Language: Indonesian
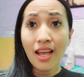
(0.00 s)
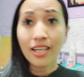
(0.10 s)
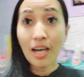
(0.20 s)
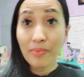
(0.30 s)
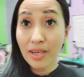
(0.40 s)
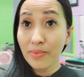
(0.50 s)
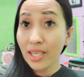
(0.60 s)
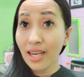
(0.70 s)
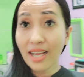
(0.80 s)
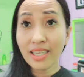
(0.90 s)
nggak pernah
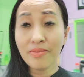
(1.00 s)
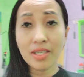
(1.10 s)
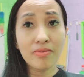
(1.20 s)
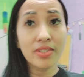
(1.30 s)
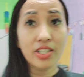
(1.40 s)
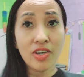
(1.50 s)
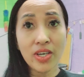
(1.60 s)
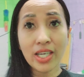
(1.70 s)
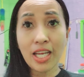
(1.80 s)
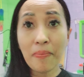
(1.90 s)
bikin lagi bikin video
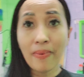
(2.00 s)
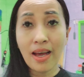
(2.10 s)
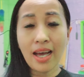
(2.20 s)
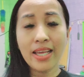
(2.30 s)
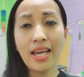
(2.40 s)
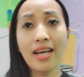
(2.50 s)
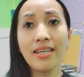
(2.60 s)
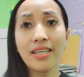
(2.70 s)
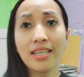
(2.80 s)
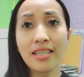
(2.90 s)
kenapa ya
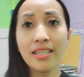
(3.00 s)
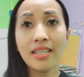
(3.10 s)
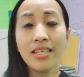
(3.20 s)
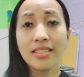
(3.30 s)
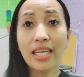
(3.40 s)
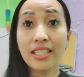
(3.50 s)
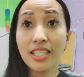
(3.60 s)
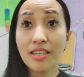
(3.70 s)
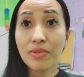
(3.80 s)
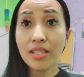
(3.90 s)
saya
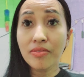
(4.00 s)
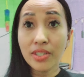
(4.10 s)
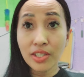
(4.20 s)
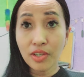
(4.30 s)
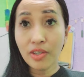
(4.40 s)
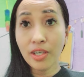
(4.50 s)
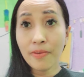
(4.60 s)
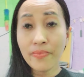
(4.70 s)
tidak bikin video